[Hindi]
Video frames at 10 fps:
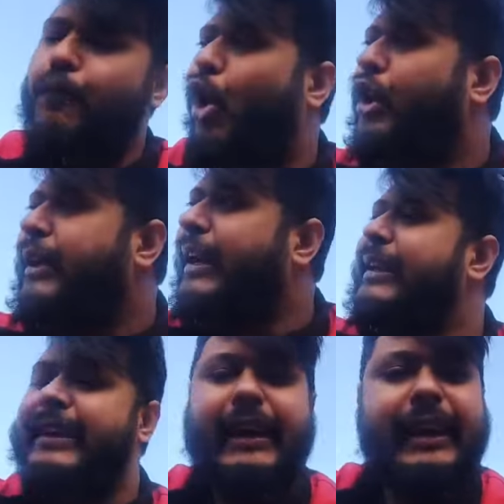
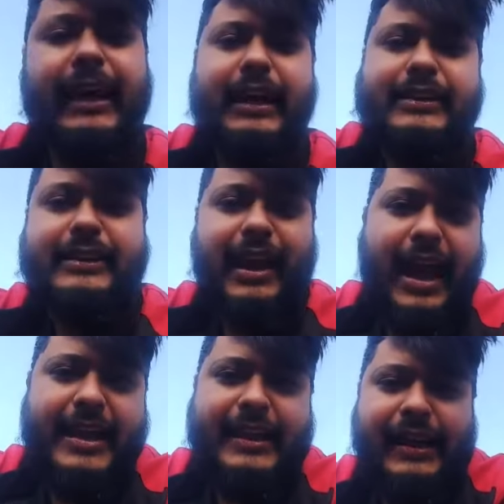मॉटल की
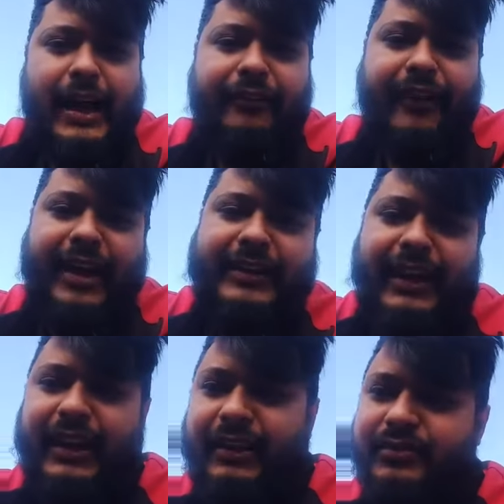अच्छाई का
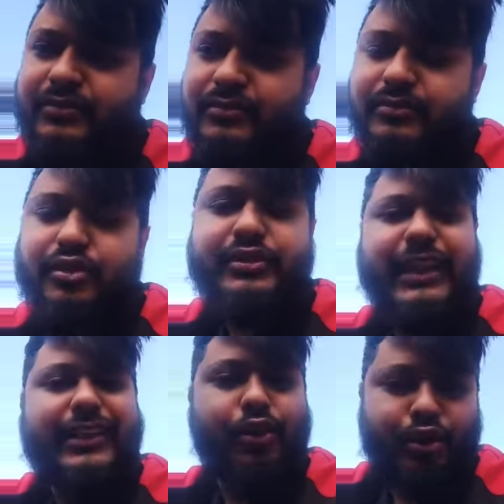फायदा
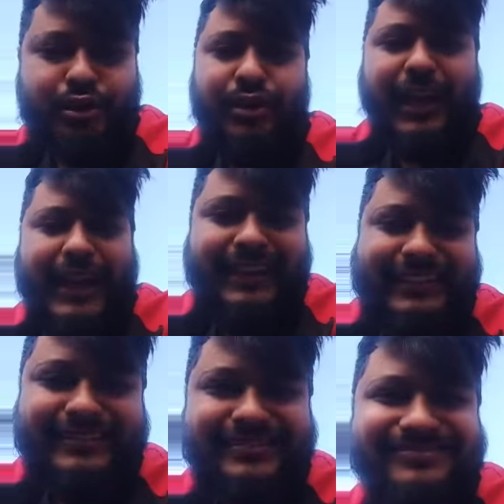उसके दोस्त उठाए
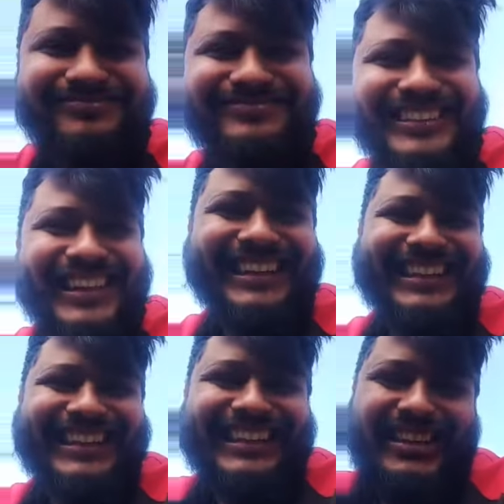
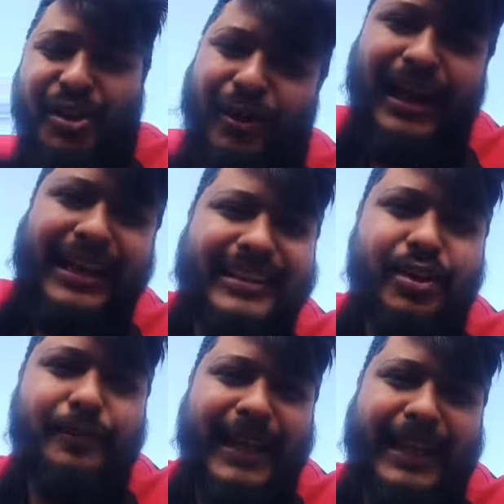तो ऐसा
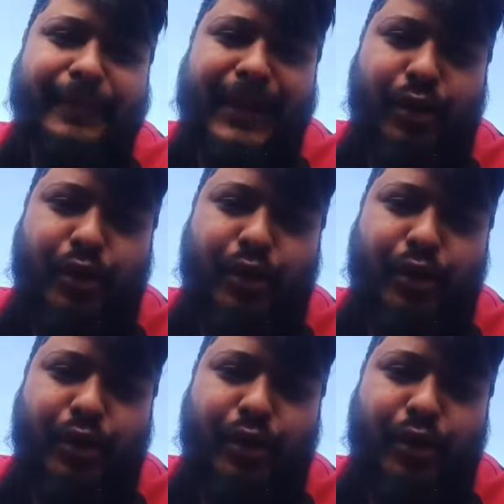तो मैंने भी